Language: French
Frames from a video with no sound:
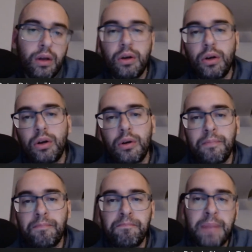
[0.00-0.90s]

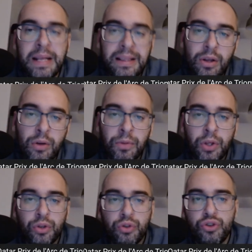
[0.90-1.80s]
maintenant,
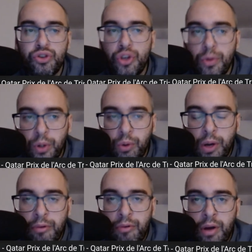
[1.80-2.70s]
je demande quand même
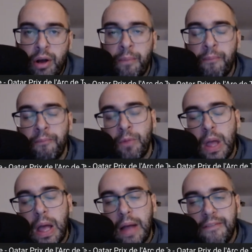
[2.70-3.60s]
à voir
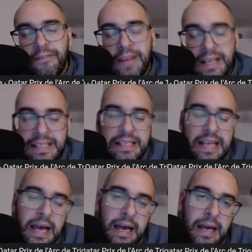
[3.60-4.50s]
face
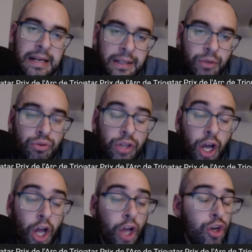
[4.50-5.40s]
à, l'état du
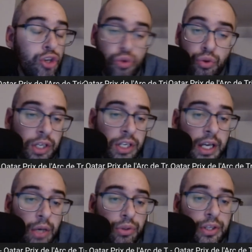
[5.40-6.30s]
terrain. Son dernier
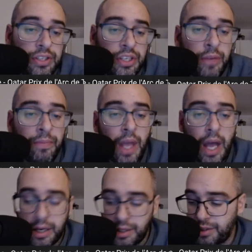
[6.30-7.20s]
galop d'essai
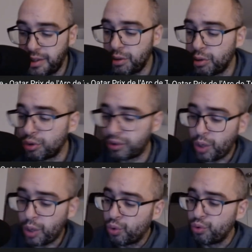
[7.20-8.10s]
a été euh, très
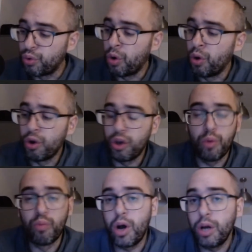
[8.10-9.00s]
concluant et
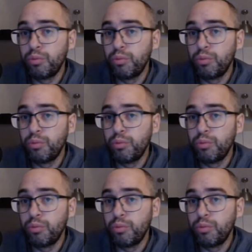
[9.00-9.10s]
moi, je